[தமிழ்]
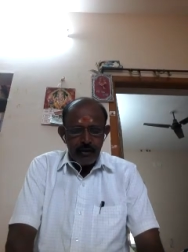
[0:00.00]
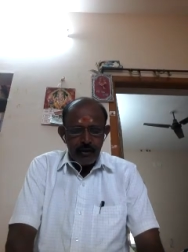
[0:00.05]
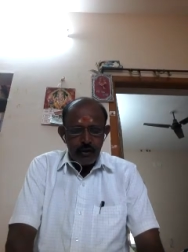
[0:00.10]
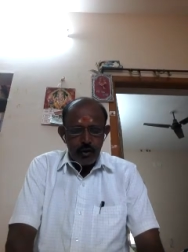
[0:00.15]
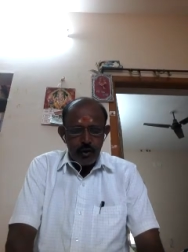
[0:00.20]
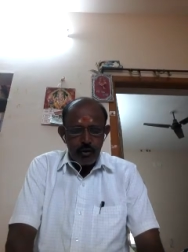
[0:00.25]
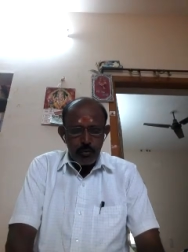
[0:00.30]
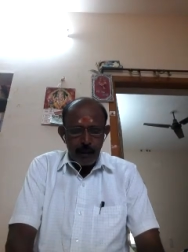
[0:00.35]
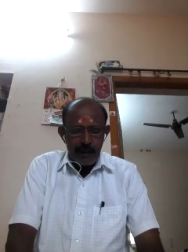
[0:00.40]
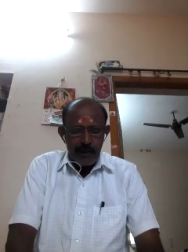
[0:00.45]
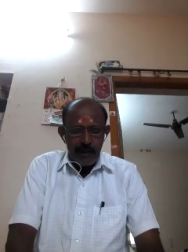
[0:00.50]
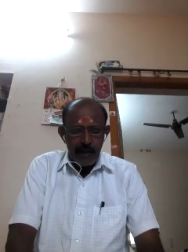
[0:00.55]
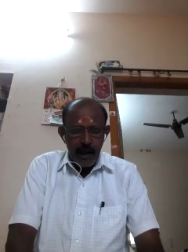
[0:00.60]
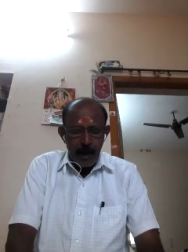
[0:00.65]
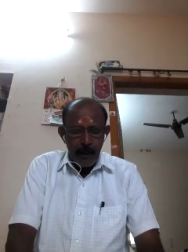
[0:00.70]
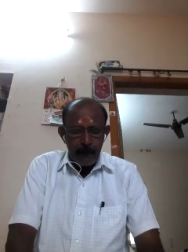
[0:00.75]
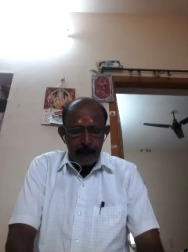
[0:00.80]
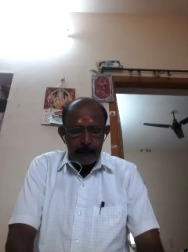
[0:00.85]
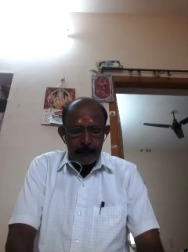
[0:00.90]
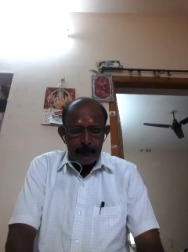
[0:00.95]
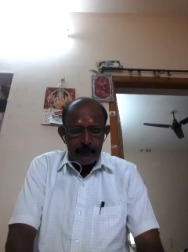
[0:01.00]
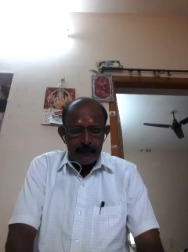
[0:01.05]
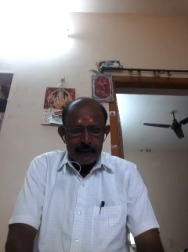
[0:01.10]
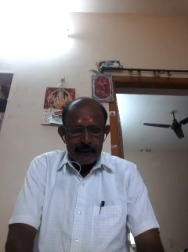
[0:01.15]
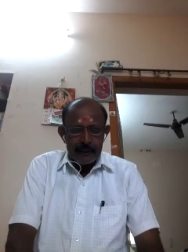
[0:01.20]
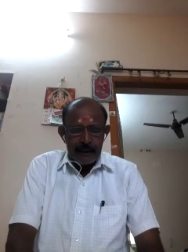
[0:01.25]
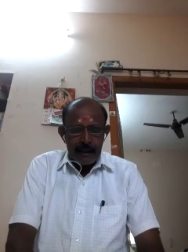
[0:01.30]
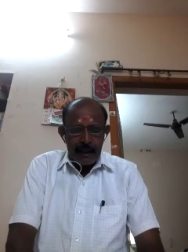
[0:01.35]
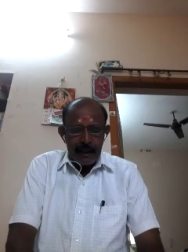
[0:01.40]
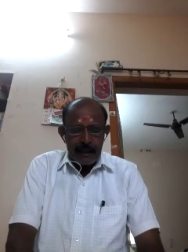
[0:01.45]
யூஸ் பண்ணிக்கலாம்
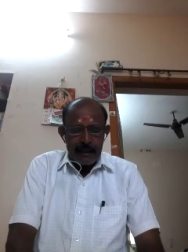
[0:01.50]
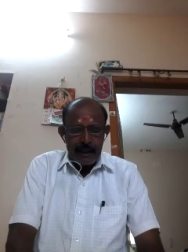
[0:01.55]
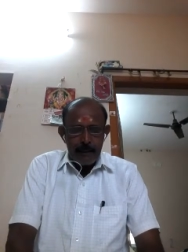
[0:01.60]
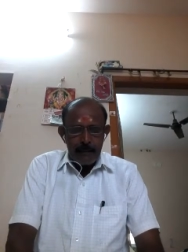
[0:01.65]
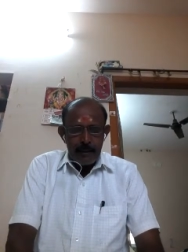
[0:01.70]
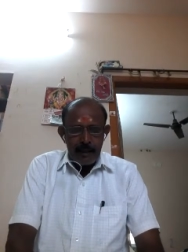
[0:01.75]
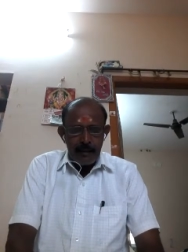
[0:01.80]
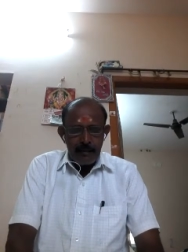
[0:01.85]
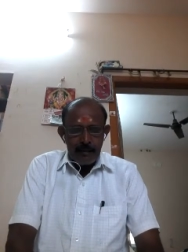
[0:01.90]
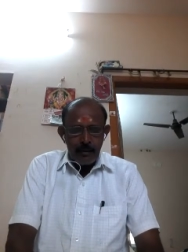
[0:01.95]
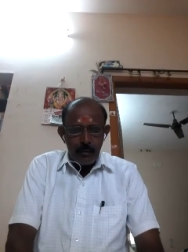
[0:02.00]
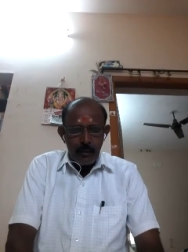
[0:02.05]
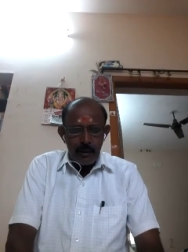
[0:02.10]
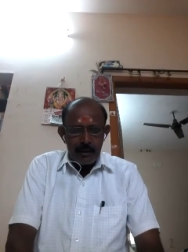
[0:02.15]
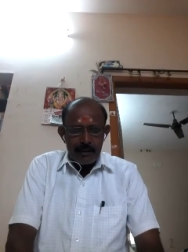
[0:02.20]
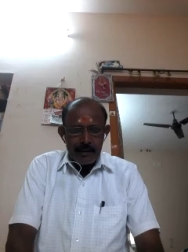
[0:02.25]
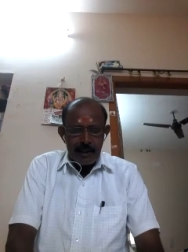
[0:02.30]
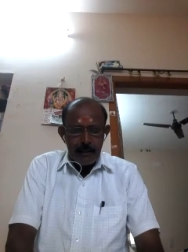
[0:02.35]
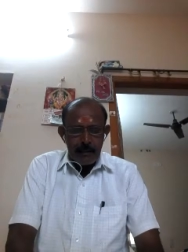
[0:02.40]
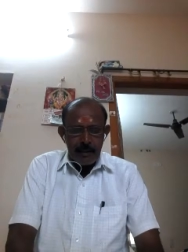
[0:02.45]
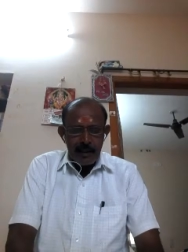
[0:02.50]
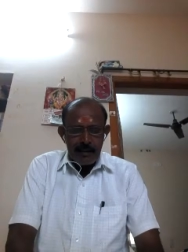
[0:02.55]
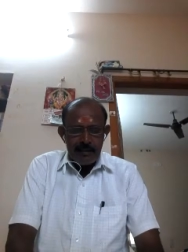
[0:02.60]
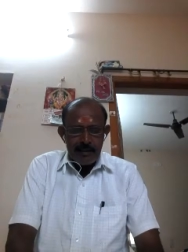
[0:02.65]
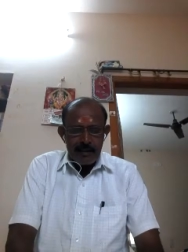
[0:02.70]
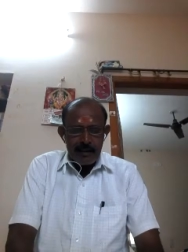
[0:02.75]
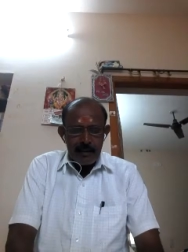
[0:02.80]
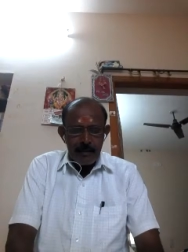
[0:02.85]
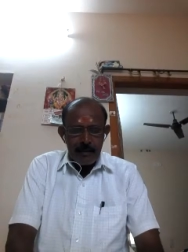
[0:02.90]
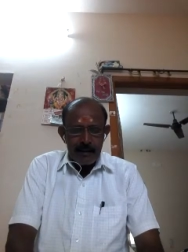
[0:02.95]
அதே மாதிரி வந்து உங்கள் ஜென்ம
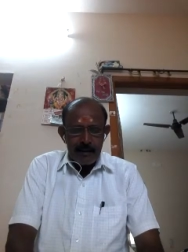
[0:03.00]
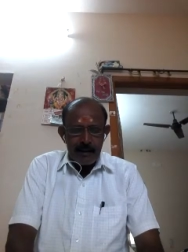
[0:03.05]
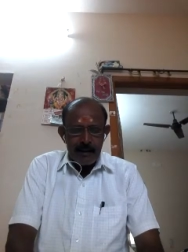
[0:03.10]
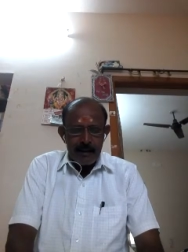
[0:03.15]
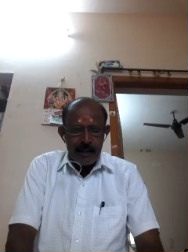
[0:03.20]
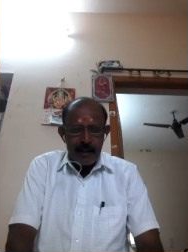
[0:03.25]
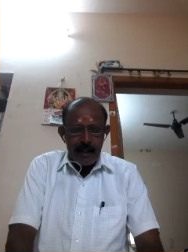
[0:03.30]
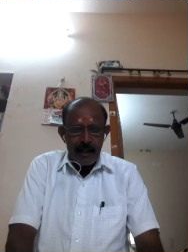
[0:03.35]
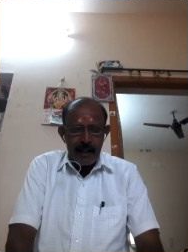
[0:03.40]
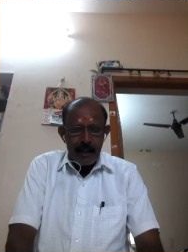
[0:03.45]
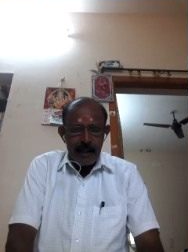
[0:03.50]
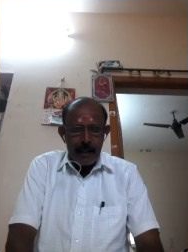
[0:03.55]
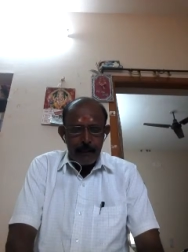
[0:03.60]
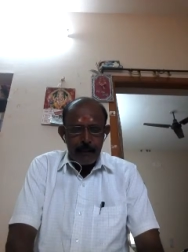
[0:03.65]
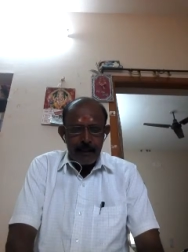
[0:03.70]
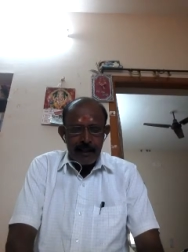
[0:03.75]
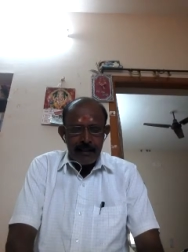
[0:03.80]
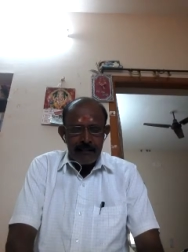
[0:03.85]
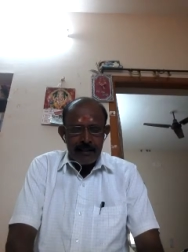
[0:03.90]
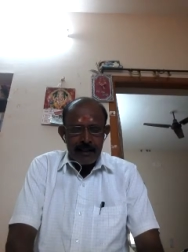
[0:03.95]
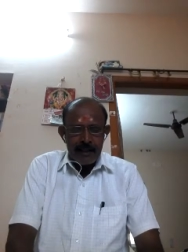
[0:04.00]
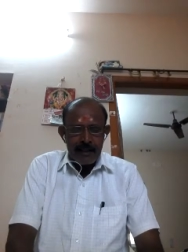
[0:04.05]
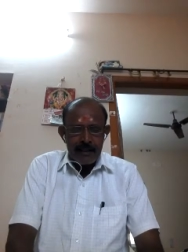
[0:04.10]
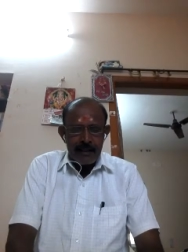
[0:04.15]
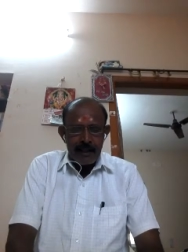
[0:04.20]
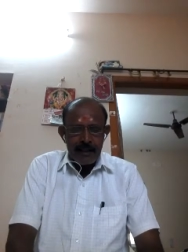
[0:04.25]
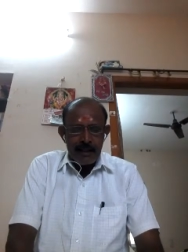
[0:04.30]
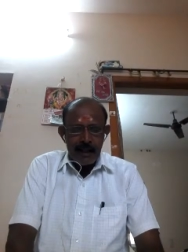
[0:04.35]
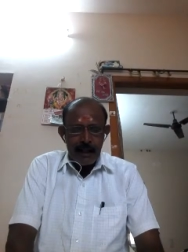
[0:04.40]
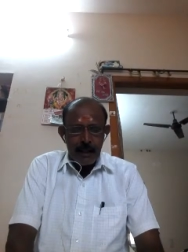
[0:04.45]
நட்சத்திரம் வந்து ஏழு கிழமையில் வந்து
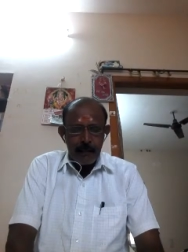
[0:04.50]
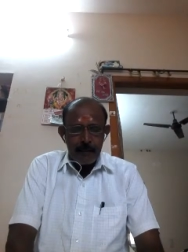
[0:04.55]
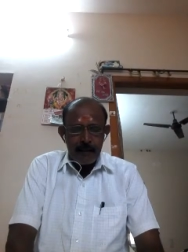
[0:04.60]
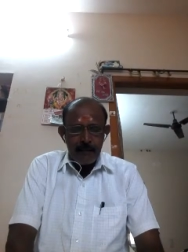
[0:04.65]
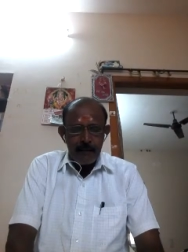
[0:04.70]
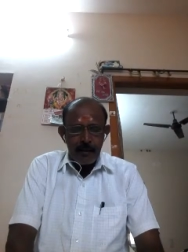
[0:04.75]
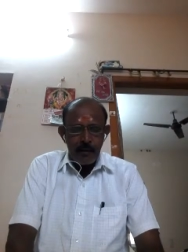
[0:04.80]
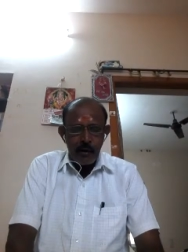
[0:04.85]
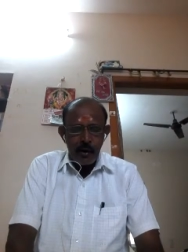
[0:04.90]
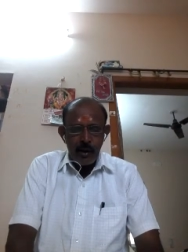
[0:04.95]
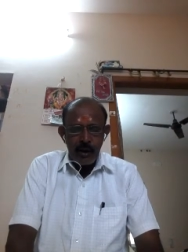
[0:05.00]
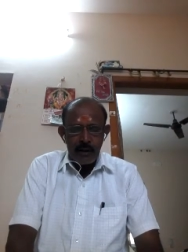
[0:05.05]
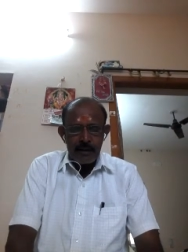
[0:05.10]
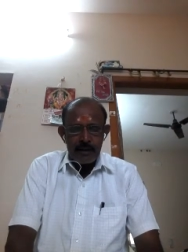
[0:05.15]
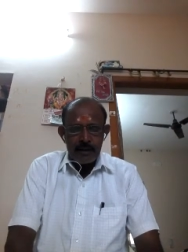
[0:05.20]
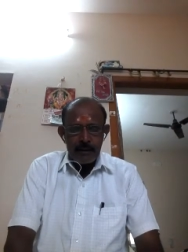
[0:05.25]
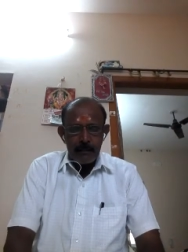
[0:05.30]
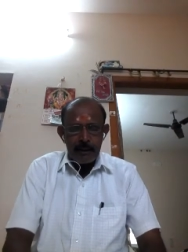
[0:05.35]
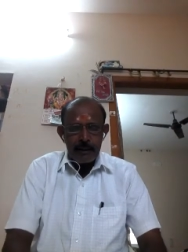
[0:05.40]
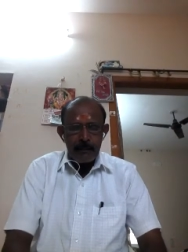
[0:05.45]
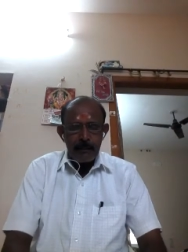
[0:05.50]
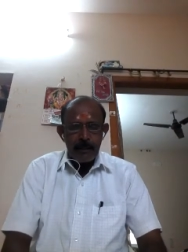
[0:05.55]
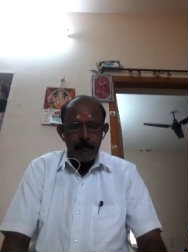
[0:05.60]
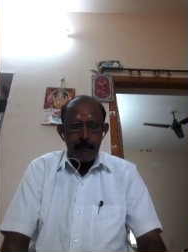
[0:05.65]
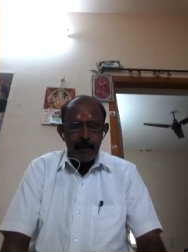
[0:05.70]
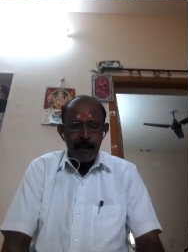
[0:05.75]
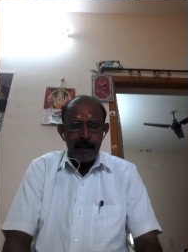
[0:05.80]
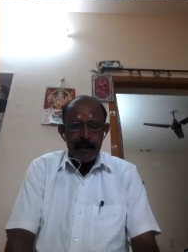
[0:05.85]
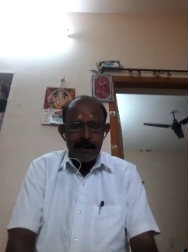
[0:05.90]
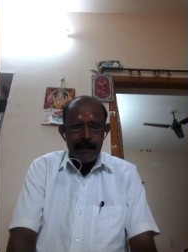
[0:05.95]
எந்தெந்த கிழமையில் வருதோ அது
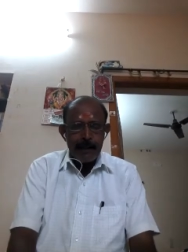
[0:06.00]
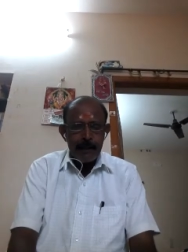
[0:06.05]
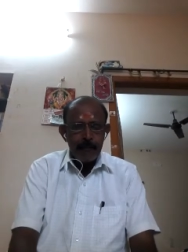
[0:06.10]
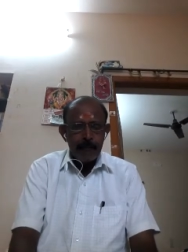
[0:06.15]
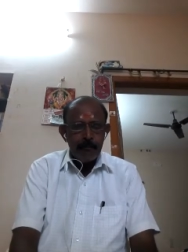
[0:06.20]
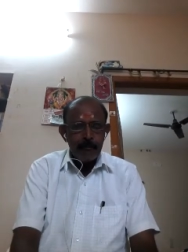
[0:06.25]
சம்மந்தப்பட்ட பலனை